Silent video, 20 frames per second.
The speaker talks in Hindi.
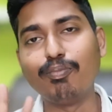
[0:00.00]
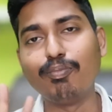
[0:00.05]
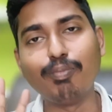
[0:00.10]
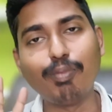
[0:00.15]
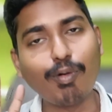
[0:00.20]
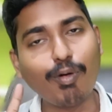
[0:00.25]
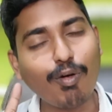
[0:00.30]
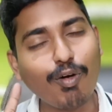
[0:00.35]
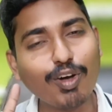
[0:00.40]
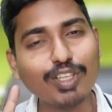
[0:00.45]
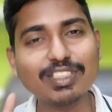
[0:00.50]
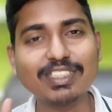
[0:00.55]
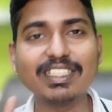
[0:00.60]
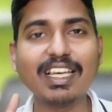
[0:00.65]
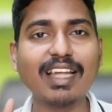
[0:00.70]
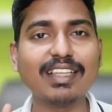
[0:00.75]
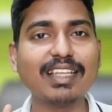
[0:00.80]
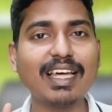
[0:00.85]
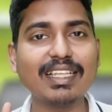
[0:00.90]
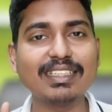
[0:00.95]
बहुत
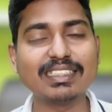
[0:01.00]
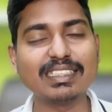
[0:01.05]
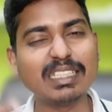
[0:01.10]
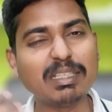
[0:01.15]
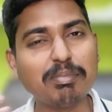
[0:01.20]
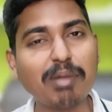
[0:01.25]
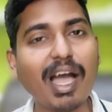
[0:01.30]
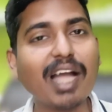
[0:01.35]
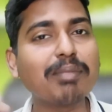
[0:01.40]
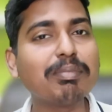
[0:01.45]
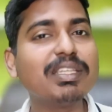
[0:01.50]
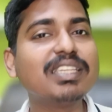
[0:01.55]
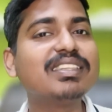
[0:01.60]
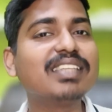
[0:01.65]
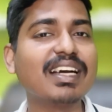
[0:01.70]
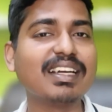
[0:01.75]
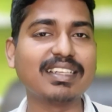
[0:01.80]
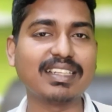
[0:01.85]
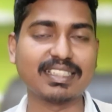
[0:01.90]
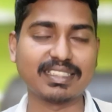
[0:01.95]
ज़्यादा दिमाग में
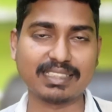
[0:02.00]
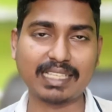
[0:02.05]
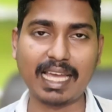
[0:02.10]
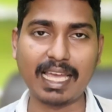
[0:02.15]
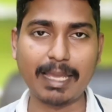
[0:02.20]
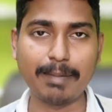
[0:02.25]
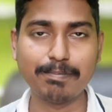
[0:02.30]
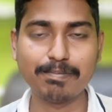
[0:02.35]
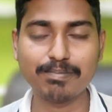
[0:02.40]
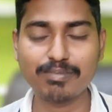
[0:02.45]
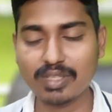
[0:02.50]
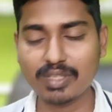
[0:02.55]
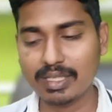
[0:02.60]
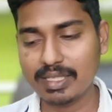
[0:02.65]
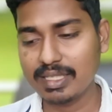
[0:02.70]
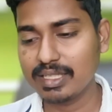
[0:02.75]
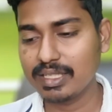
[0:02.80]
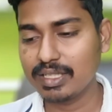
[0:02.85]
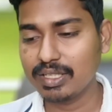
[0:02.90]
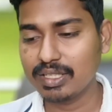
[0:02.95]
तंग करता है
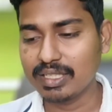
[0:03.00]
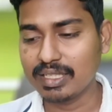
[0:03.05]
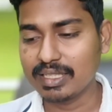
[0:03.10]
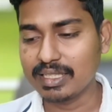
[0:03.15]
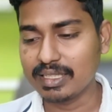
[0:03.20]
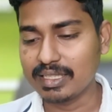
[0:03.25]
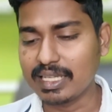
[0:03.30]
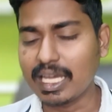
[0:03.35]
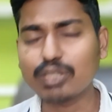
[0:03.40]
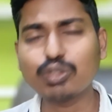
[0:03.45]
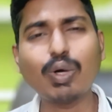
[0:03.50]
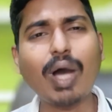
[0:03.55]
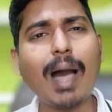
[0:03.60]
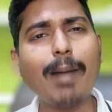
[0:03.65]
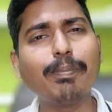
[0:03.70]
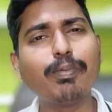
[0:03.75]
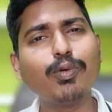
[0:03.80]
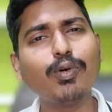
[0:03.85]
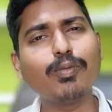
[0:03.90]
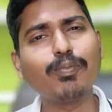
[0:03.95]
या तो
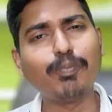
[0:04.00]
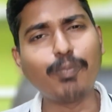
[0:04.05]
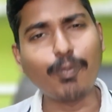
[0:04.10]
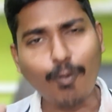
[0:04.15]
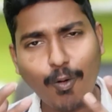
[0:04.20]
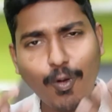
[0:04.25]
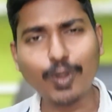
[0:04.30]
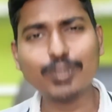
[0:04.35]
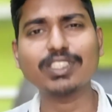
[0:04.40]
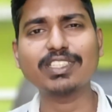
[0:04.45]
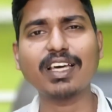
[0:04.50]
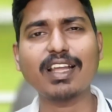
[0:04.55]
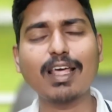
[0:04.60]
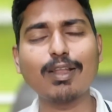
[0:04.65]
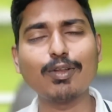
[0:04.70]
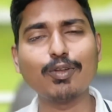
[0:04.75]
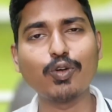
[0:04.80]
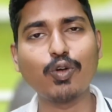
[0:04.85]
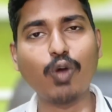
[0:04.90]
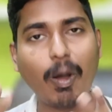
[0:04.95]
आप लोग बहुत सारा
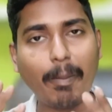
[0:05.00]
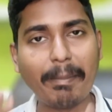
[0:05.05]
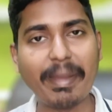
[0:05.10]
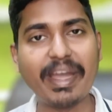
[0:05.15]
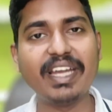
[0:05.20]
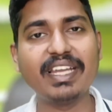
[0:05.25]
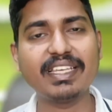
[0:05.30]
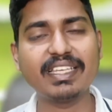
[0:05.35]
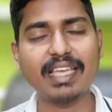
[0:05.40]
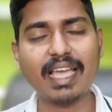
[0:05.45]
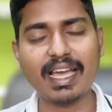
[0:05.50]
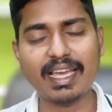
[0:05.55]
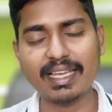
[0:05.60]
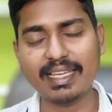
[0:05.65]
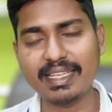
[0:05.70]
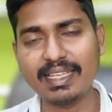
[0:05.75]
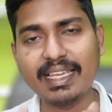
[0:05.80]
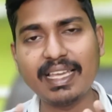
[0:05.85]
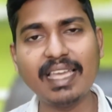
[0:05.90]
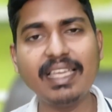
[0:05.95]
लोग कॉमेंट किया है
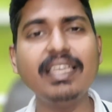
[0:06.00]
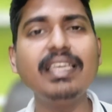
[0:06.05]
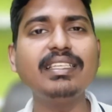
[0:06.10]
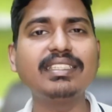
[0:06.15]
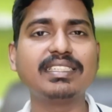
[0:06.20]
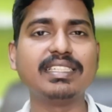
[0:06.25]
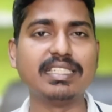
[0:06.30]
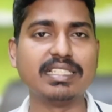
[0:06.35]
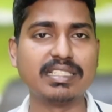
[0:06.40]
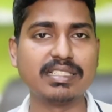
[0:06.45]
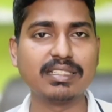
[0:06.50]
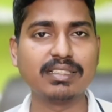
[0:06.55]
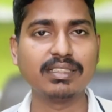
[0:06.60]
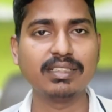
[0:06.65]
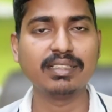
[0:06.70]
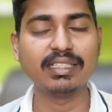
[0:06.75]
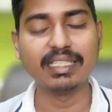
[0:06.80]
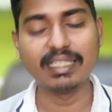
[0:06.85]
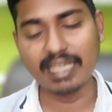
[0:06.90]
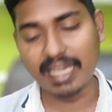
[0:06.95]
यही चीज़
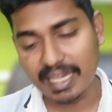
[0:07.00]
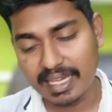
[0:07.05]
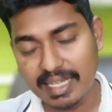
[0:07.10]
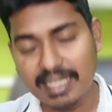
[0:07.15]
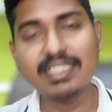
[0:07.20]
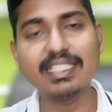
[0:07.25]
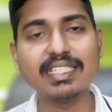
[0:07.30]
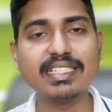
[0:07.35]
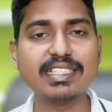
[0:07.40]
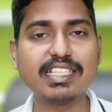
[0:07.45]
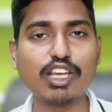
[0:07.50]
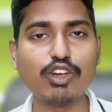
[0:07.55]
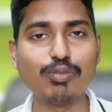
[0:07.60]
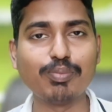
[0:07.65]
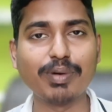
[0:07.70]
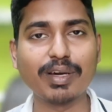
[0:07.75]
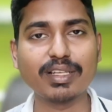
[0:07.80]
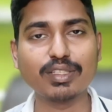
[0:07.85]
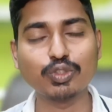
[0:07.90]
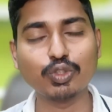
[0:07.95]
यही चीज़ के
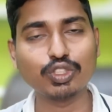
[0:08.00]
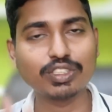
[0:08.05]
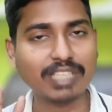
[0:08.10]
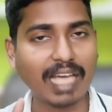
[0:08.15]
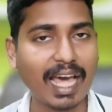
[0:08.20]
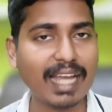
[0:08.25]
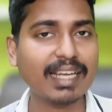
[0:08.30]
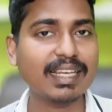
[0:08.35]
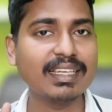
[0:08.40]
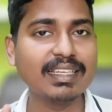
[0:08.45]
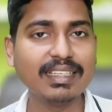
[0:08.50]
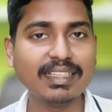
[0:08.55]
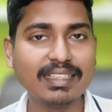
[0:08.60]
ऊपर जो चार